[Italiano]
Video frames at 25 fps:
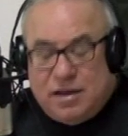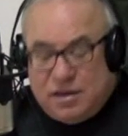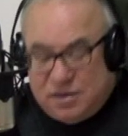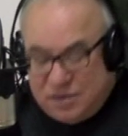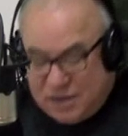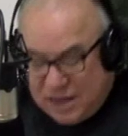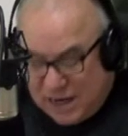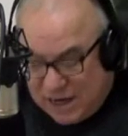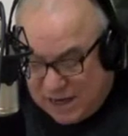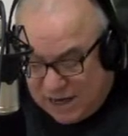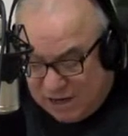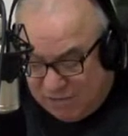
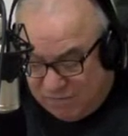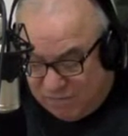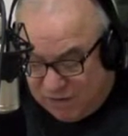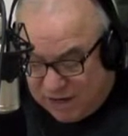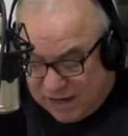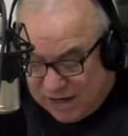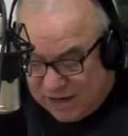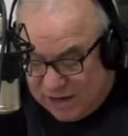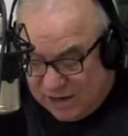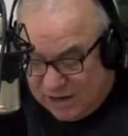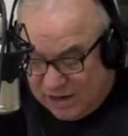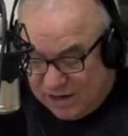
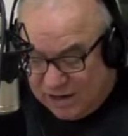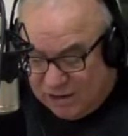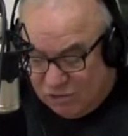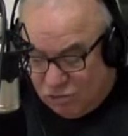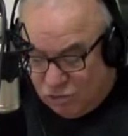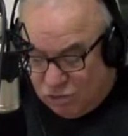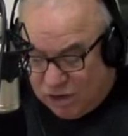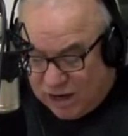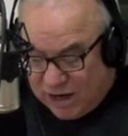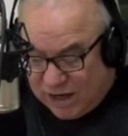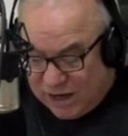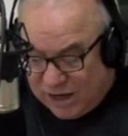deriva
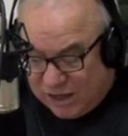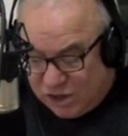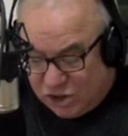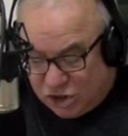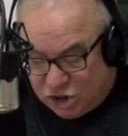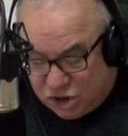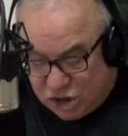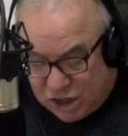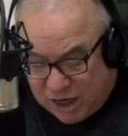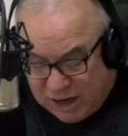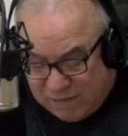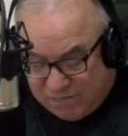una
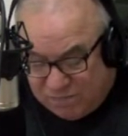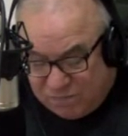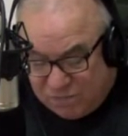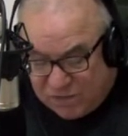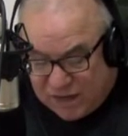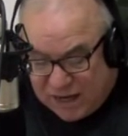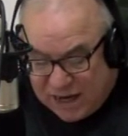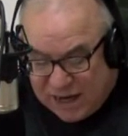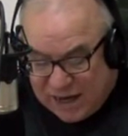crescente